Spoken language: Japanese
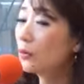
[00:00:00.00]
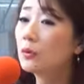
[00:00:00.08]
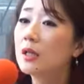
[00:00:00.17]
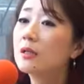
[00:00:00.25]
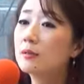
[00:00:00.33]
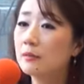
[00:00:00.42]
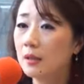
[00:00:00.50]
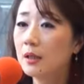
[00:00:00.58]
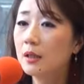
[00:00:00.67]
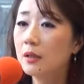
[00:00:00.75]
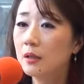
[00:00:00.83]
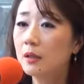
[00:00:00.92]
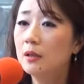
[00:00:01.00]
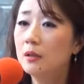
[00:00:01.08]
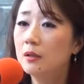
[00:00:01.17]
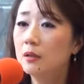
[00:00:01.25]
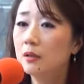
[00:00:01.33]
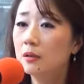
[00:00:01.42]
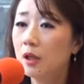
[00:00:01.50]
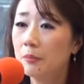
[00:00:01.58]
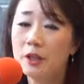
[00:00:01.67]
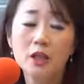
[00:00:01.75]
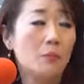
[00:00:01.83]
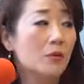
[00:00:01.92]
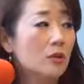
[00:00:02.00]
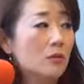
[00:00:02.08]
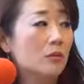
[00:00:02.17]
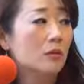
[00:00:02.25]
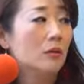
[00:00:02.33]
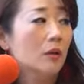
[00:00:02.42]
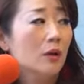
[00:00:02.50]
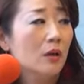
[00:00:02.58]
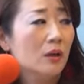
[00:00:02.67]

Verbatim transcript: そうですね。いっぱいいるのイノシシ。イ